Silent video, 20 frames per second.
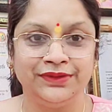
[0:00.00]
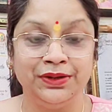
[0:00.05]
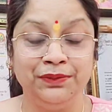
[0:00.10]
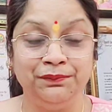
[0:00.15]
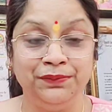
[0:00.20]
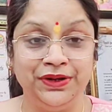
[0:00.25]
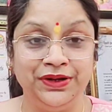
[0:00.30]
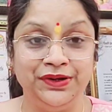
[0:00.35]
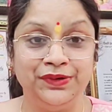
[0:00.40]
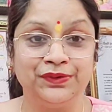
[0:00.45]

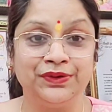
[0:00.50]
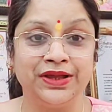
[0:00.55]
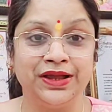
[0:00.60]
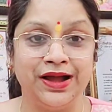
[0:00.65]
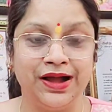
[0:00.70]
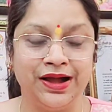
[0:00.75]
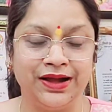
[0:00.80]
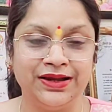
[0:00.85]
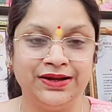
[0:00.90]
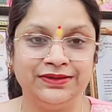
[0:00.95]
वीडियो के
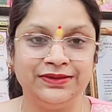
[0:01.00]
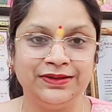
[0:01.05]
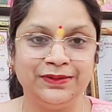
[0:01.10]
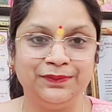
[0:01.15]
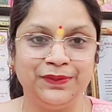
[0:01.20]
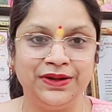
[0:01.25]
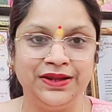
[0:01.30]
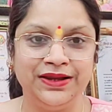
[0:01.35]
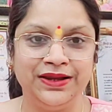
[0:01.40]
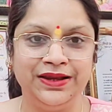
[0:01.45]
आखिर तक
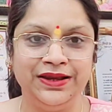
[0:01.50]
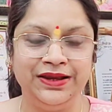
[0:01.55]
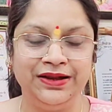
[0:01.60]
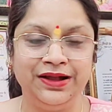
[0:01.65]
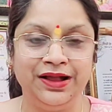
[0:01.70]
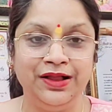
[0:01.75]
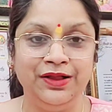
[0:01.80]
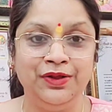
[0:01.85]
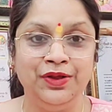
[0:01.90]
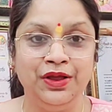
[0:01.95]
बने
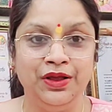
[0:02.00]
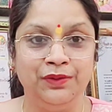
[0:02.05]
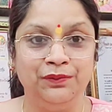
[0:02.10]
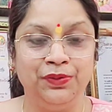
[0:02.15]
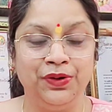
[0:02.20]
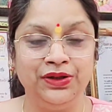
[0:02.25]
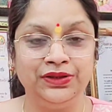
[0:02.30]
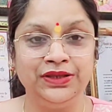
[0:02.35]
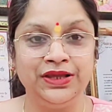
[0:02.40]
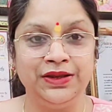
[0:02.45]
रहिएगा
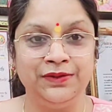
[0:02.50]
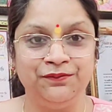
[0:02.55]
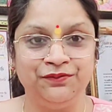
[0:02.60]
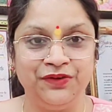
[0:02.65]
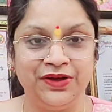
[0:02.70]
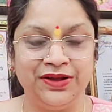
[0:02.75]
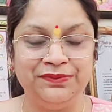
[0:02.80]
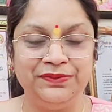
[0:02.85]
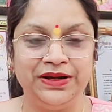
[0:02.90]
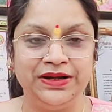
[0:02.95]
बहुत ही
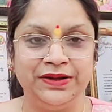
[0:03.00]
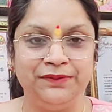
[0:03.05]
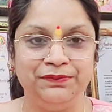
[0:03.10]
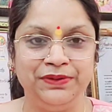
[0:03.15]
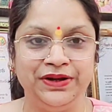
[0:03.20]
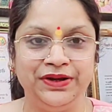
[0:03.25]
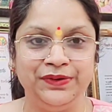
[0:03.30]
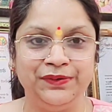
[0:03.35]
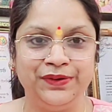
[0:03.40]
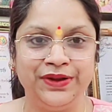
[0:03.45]
इन्फॉर्मेटिव
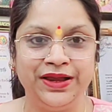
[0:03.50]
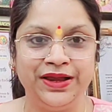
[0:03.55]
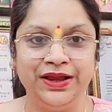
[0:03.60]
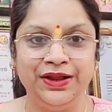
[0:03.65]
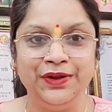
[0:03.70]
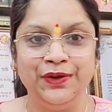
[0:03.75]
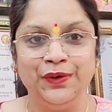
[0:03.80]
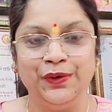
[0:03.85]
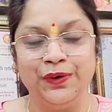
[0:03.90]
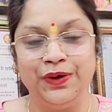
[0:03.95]
वीडियो है
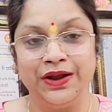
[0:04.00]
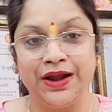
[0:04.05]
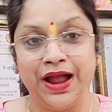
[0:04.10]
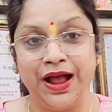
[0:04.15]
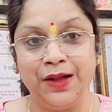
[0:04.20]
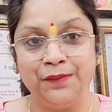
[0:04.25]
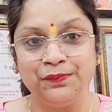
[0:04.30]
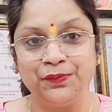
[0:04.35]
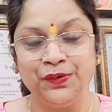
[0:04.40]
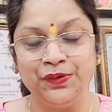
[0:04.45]
और
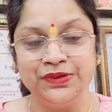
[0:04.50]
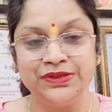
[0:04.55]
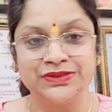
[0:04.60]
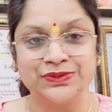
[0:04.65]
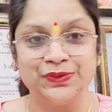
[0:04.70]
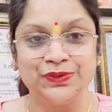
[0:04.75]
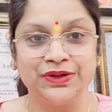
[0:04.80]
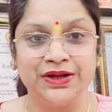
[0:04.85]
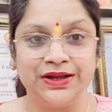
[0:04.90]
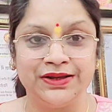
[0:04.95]
आपको
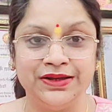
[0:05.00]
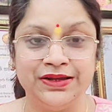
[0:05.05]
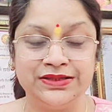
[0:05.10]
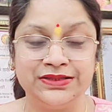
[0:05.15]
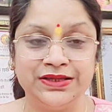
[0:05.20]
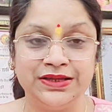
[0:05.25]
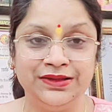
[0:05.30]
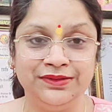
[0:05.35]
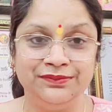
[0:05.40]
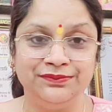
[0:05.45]
इसको करने
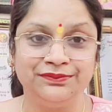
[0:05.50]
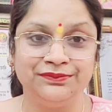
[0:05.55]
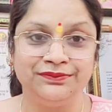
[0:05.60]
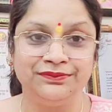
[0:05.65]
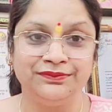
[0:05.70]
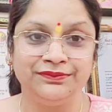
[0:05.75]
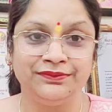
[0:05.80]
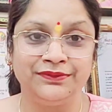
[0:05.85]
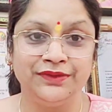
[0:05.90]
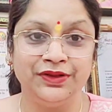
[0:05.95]
से
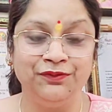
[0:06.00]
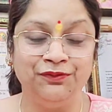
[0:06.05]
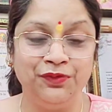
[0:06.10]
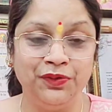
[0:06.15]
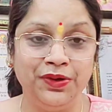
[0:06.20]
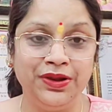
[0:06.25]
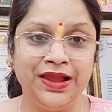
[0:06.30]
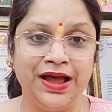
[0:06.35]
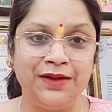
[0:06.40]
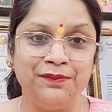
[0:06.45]

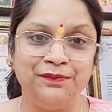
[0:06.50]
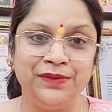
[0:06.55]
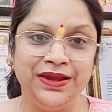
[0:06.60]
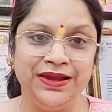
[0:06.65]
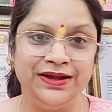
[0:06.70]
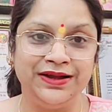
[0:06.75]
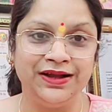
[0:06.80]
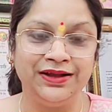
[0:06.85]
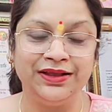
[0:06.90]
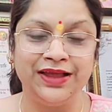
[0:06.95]
वो लाभ
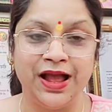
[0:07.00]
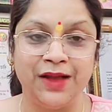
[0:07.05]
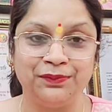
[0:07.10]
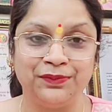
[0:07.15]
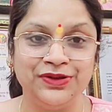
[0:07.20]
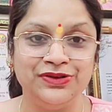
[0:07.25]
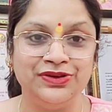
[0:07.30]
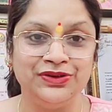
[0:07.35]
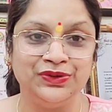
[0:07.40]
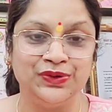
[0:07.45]
मिलेगा कि
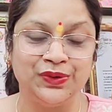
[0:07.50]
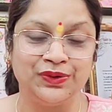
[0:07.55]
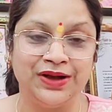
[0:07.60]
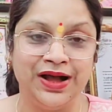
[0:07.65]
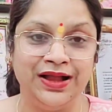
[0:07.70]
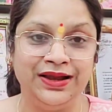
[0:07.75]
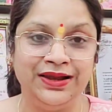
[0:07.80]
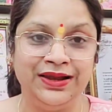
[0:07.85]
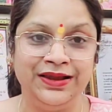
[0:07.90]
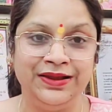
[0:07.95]
आपकी जो
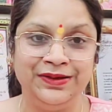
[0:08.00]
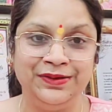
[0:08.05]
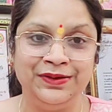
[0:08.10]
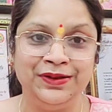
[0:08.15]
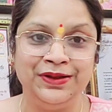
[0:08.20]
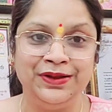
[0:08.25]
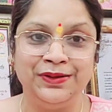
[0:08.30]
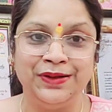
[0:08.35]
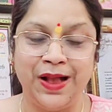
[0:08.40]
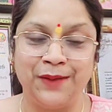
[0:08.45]
दुकान है
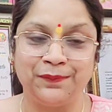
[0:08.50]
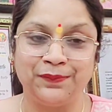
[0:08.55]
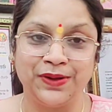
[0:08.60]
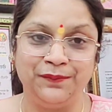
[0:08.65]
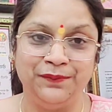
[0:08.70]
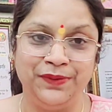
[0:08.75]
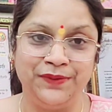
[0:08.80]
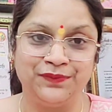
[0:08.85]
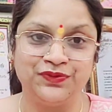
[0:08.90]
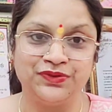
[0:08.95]
आपका
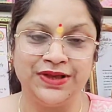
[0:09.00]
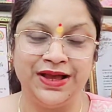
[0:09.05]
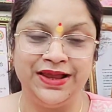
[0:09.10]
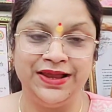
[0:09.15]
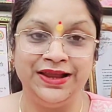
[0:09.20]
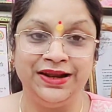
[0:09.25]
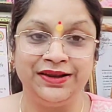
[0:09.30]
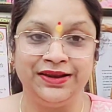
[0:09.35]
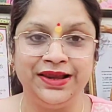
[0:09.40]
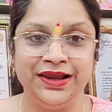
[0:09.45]
व्यवसाय
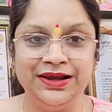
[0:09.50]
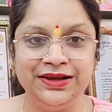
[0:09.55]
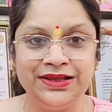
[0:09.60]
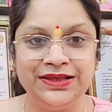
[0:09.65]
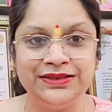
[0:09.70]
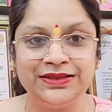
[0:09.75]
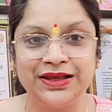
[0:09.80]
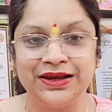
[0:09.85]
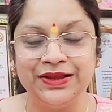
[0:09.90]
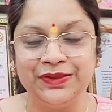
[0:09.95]
है रेल की
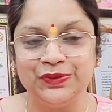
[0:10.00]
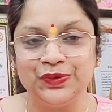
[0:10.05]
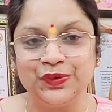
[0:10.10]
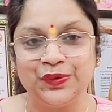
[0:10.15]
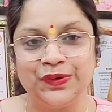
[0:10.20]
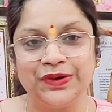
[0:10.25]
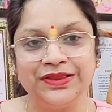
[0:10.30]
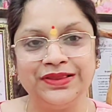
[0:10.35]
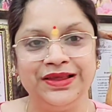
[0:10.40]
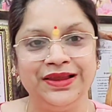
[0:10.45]
तरह
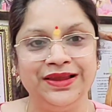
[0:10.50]
दौड़ने